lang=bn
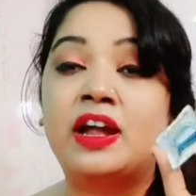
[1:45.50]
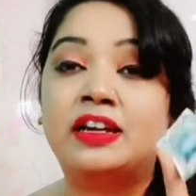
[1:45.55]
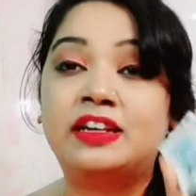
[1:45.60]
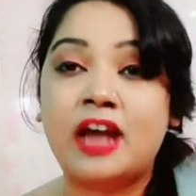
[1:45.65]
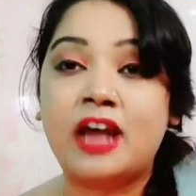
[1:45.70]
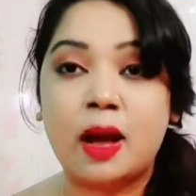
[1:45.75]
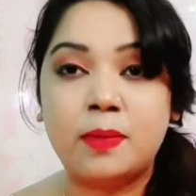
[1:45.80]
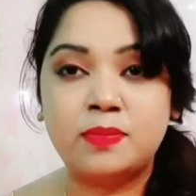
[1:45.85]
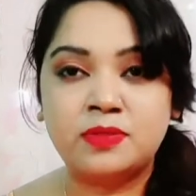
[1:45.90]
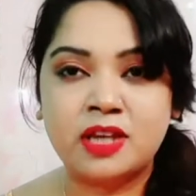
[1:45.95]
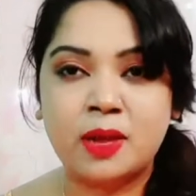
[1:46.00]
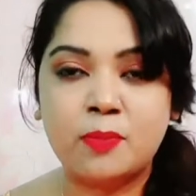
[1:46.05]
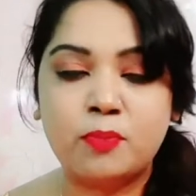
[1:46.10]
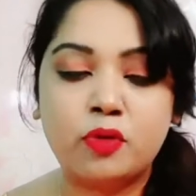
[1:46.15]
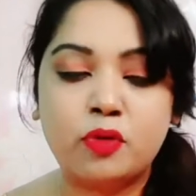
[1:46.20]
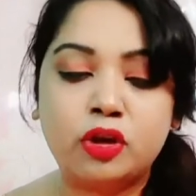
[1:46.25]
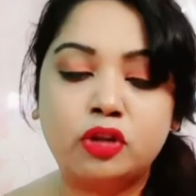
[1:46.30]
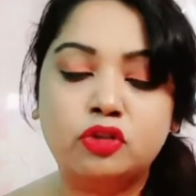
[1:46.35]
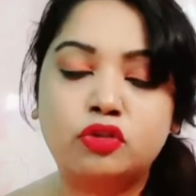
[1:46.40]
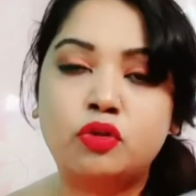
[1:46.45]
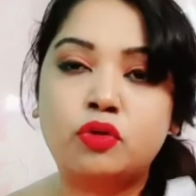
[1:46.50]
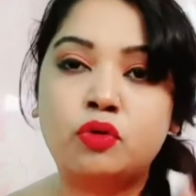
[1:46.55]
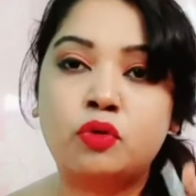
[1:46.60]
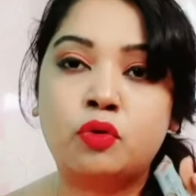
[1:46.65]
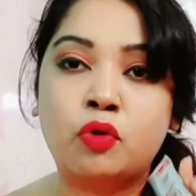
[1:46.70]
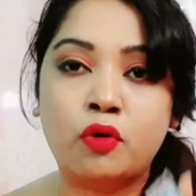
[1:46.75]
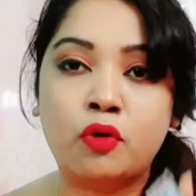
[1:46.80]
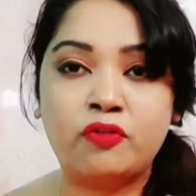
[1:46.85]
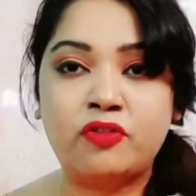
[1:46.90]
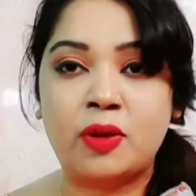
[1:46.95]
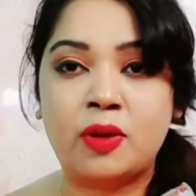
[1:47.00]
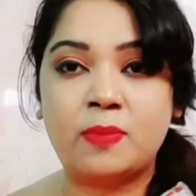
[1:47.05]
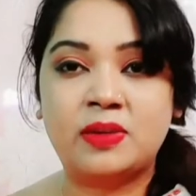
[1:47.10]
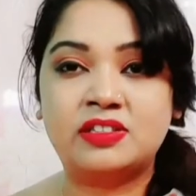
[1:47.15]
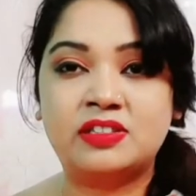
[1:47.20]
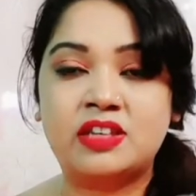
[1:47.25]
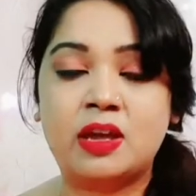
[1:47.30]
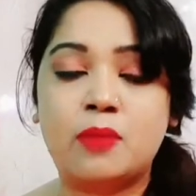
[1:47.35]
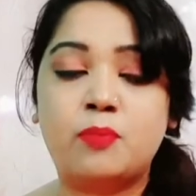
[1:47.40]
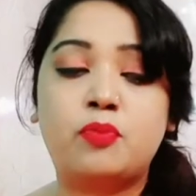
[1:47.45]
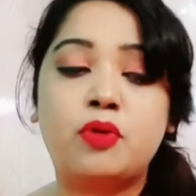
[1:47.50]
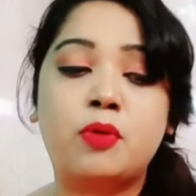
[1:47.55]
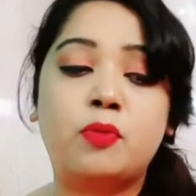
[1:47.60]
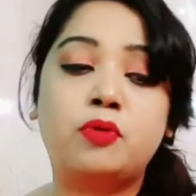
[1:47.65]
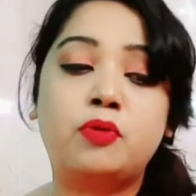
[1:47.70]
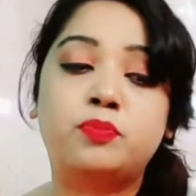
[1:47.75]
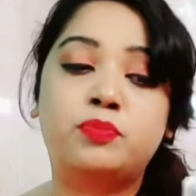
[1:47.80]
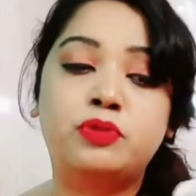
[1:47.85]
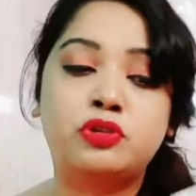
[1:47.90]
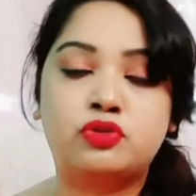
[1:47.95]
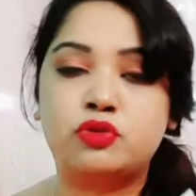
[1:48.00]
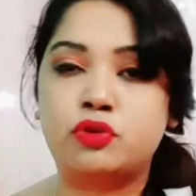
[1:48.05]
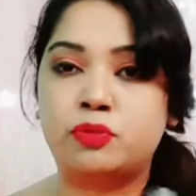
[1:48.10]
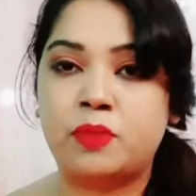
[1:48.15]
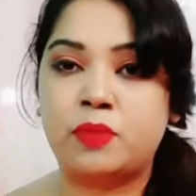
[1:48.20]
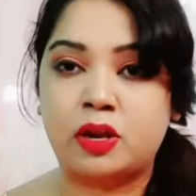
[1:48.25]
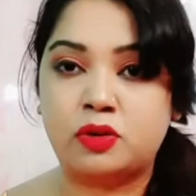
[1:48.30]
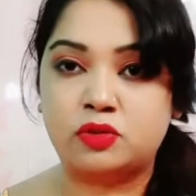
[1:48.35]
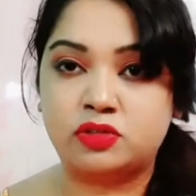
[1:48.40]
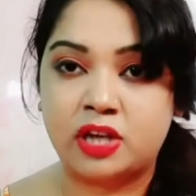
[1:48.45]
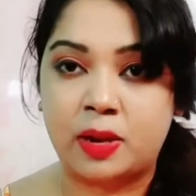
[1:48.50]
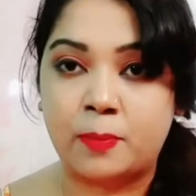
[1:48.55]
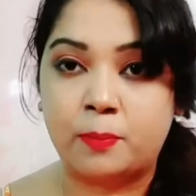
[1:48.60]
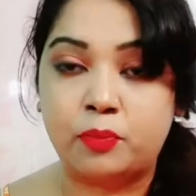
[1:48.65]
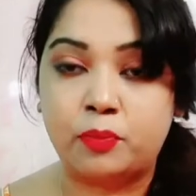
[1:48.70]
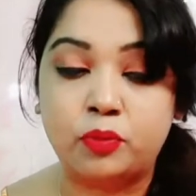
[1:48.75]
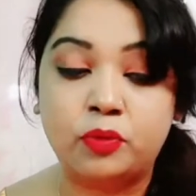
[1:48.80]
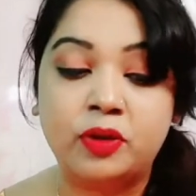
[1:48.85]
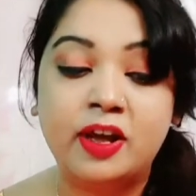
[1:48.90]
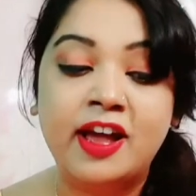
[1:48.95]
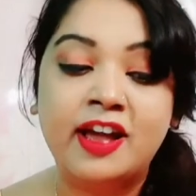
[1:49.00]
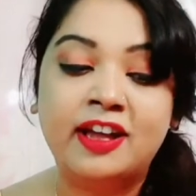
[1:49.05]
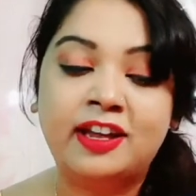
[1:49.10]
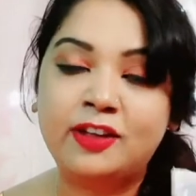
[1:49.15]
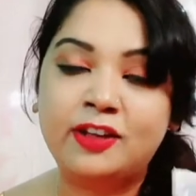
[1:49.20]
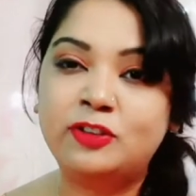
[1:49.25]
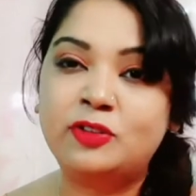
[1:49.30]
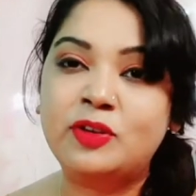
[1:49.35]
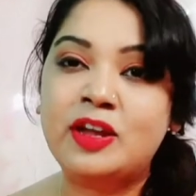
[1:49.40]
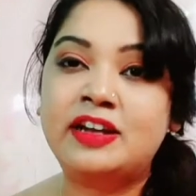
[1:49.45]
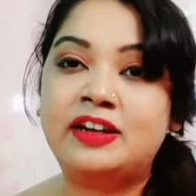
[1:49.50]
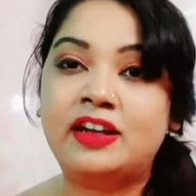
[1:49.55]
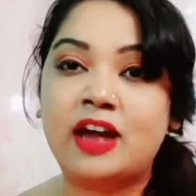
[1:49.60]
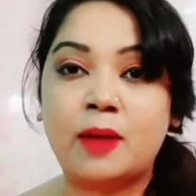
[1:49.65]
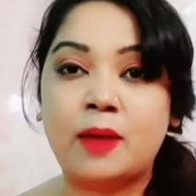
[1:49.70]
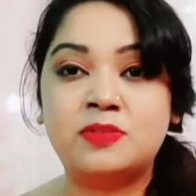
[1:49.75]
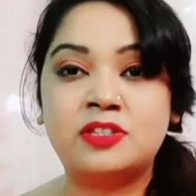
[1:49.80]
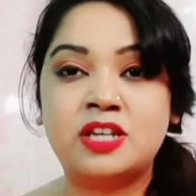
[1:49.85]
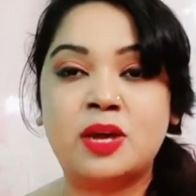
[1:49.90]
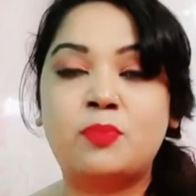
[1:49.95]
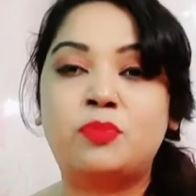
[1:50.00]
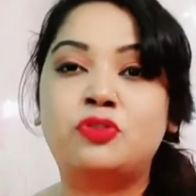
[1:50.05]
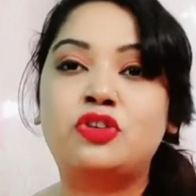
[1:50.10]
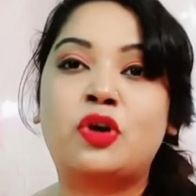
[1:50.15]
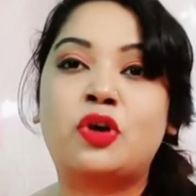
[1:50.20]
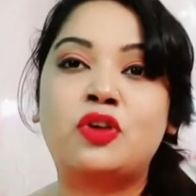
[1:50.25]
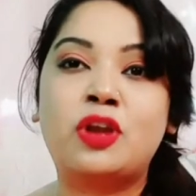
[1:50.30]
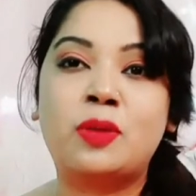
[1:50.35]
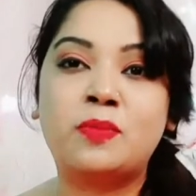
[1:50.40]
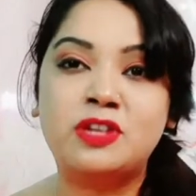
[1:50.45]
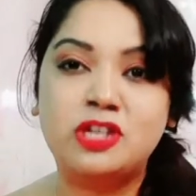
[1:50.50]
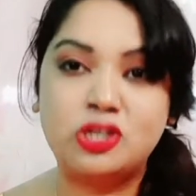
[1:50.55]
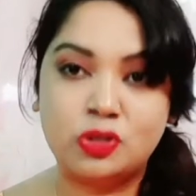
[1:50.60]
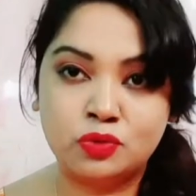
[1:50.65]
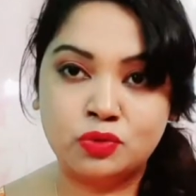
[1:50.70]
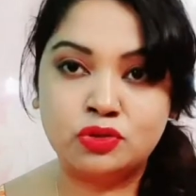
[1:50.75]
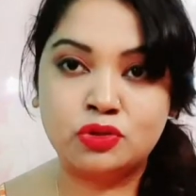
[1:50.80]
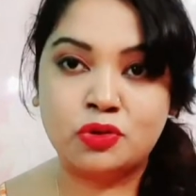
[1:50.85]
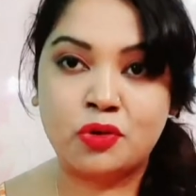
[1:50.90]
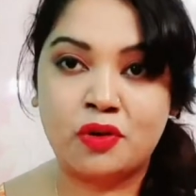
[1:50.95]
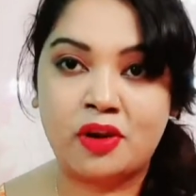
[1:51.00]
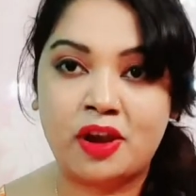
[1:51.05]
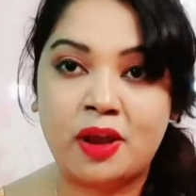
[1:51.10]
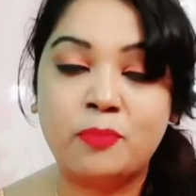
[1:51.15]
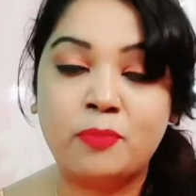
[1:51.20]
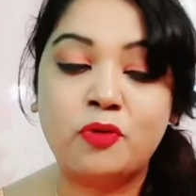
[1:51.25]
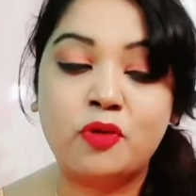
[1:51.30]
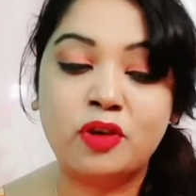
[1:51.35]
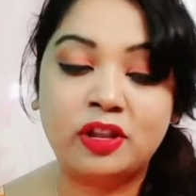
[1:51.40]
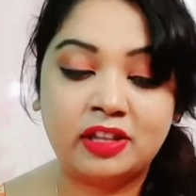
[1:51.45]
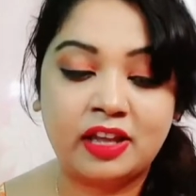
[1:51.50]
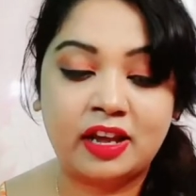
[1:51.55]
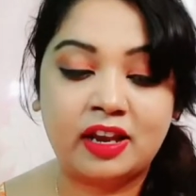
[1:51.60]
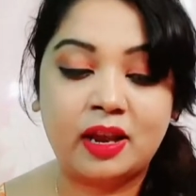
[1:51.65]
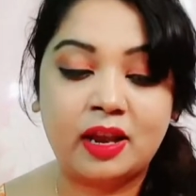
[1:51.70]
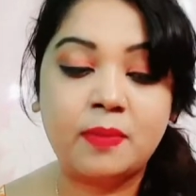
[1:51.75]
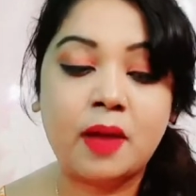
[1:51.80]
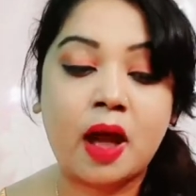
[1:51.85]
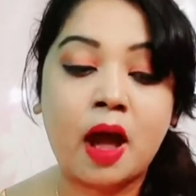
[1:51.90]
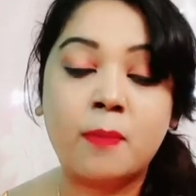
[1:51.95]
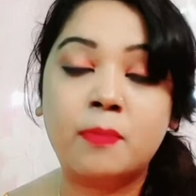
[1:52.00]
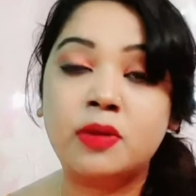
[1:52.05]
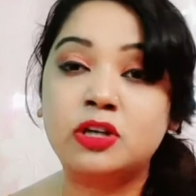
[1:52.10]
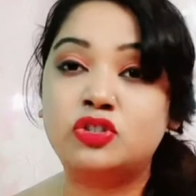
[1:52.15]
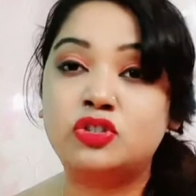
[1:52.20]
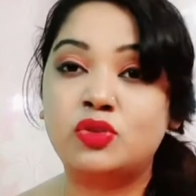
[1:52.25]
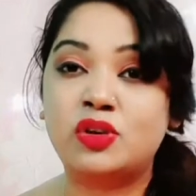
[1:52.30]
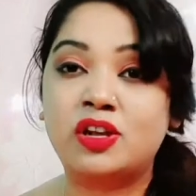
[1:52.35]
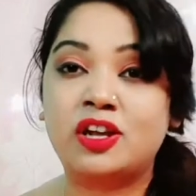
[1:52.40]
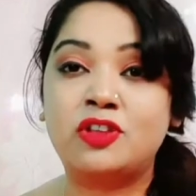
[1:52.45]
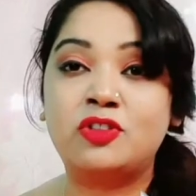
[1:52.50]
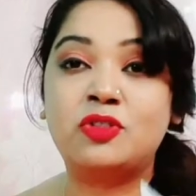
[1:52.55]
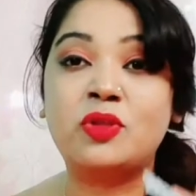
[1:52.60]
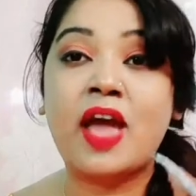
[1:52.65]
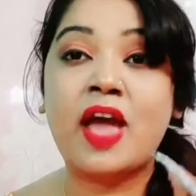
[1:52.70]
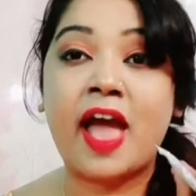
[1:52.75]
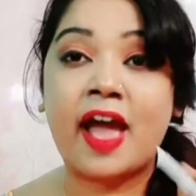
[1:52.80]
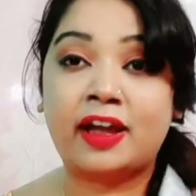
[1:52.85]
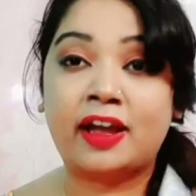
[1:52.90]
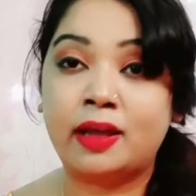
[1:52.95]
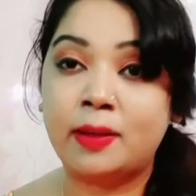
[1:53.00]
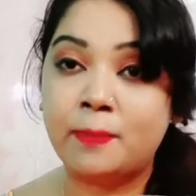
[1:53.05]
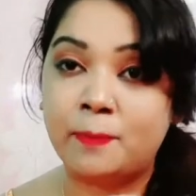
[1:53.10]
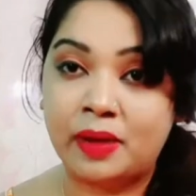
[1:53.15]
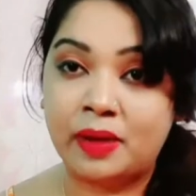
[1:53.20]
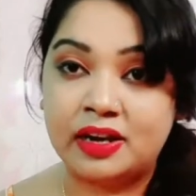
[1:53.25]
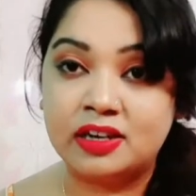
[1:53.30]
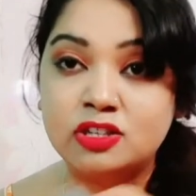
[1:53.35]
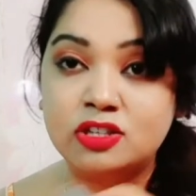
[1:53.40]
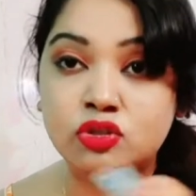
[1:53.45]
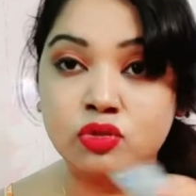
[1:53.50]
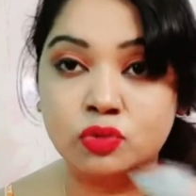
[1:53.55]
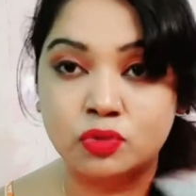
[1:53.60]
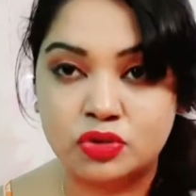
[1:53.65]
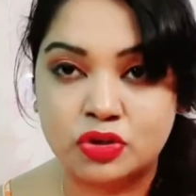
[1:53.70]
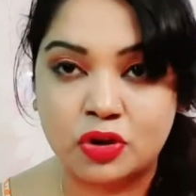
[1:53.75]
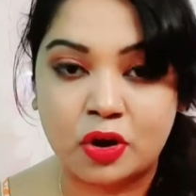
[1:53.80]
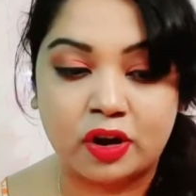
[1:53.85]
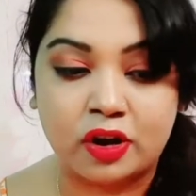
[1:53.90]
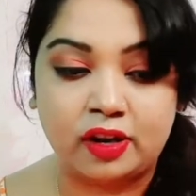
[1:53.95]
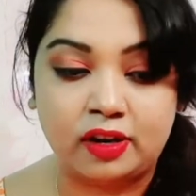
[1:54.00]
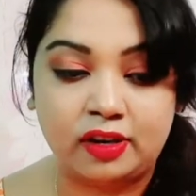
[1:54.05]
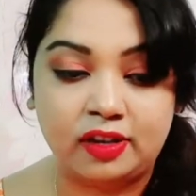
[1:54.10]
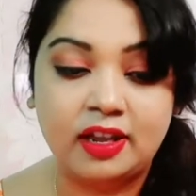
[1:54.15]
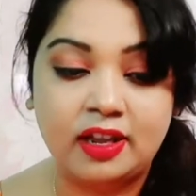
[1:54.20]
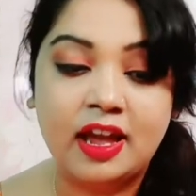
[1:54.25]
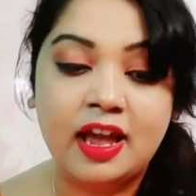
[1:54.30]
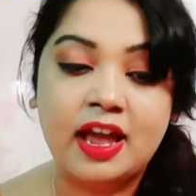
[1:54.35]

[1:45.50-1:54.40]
ডাব শ্যাম্পু কিন্তু খুব ফেমাস শ্যাম্পু এবং ভীষণ ভালো শ্যাম্পু কিন্তু এই ডাব শ্যাম্পু যখন আমি ইউজ করলাম করে দেখলাম আমার চুলে কিন্তু একেবারেই স্যুট করেনি